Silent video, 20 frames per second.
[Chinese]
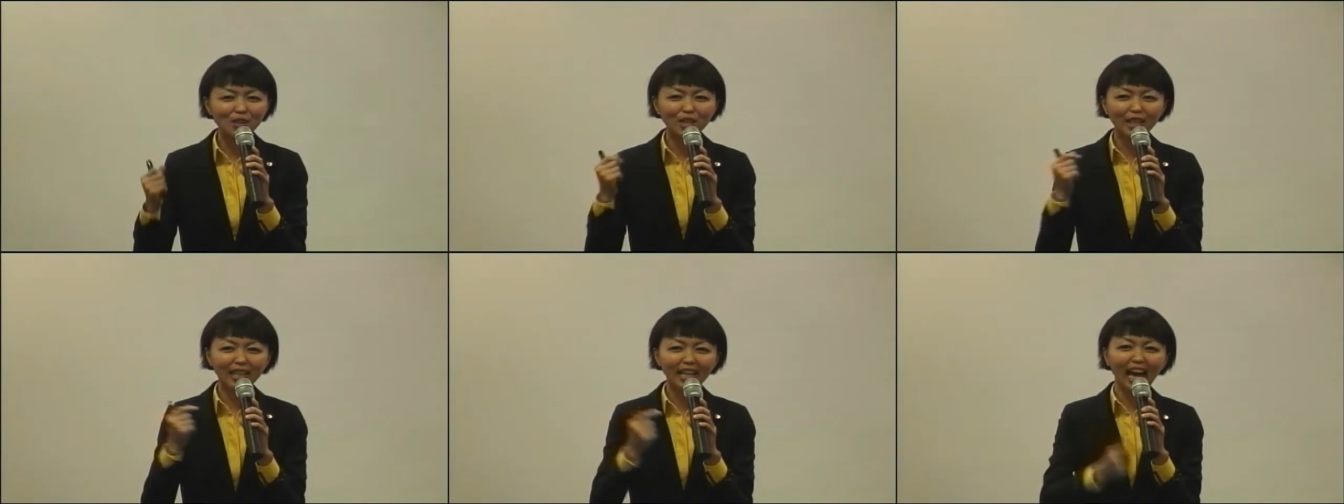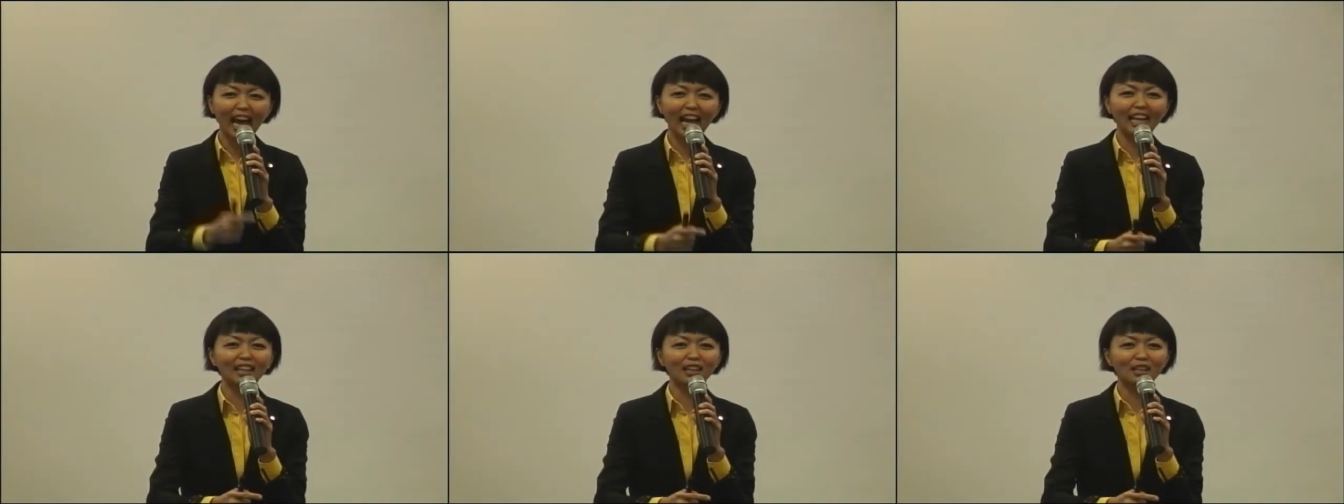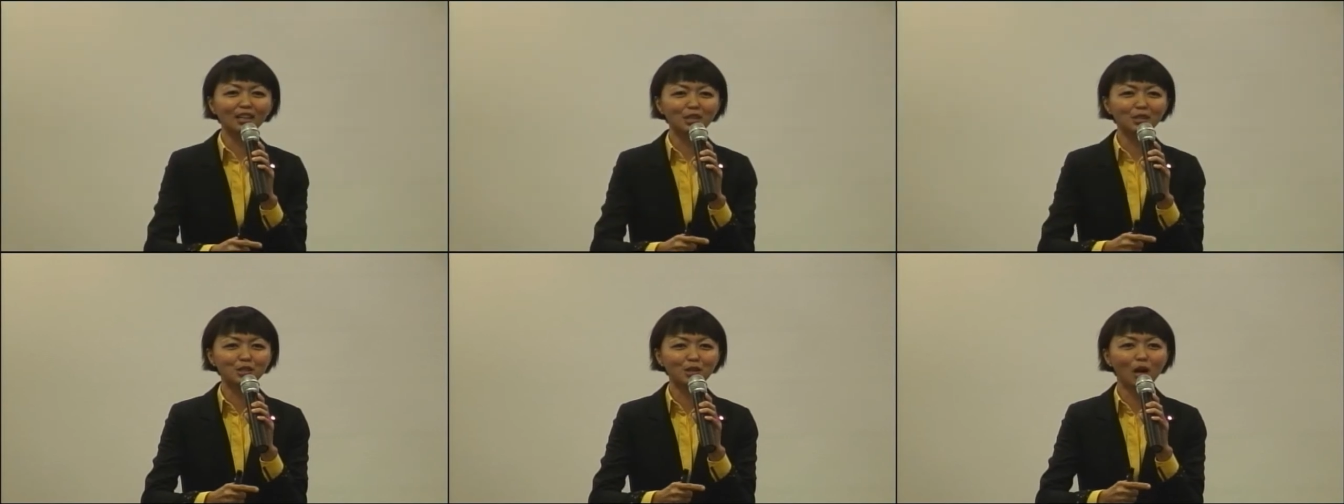开刀
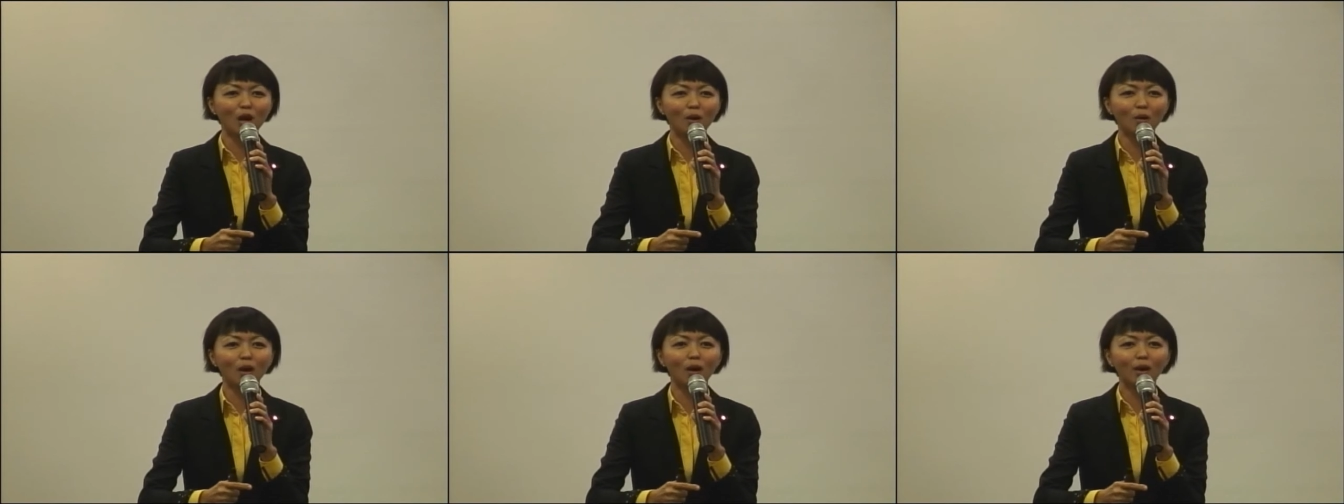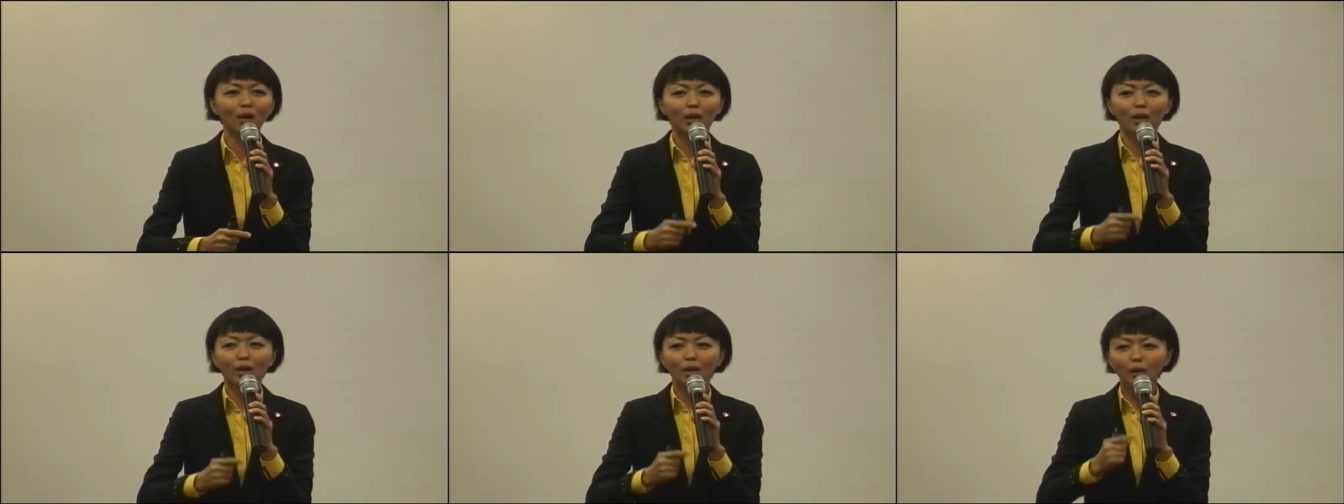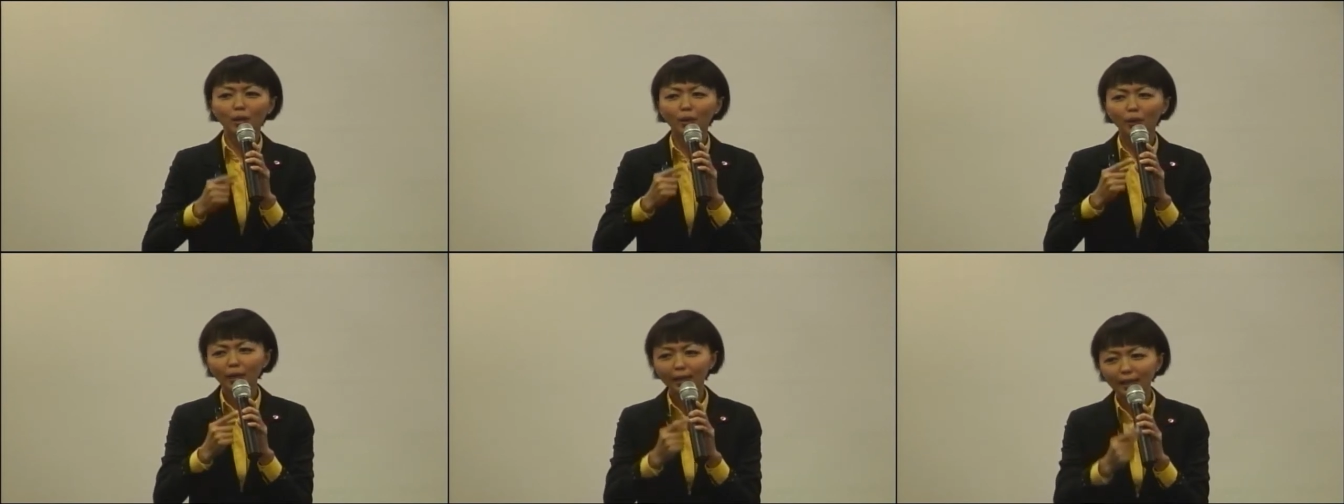的时候哦，
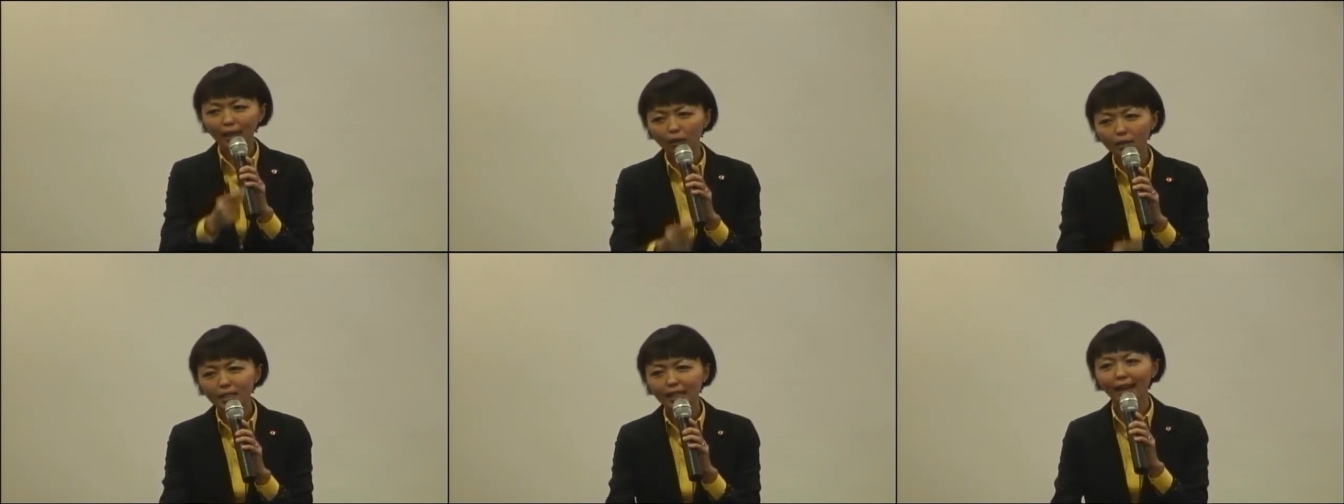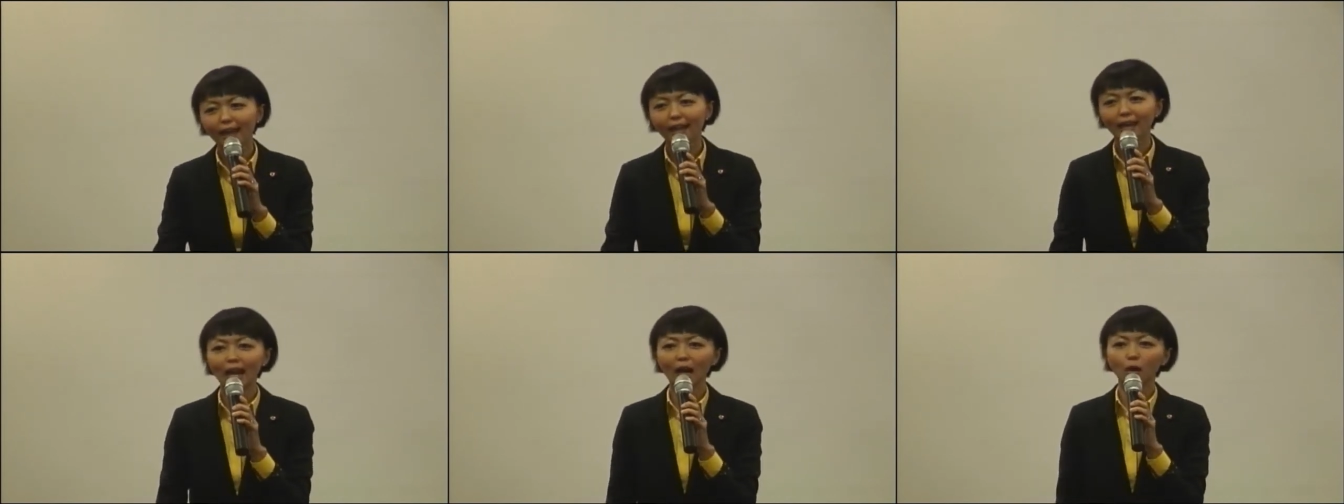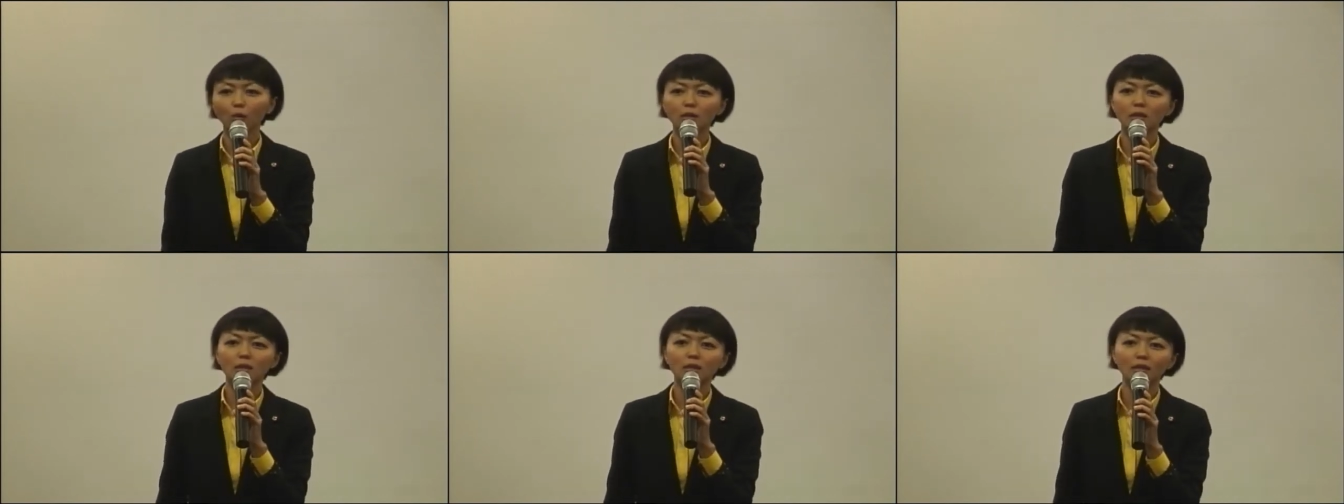又遇到钱
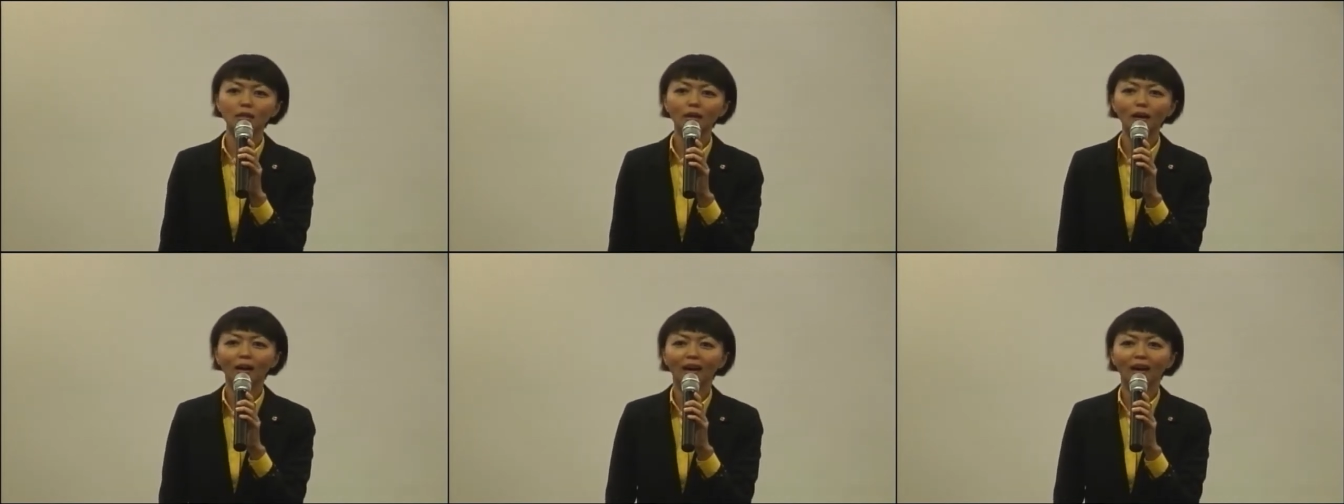老师哦。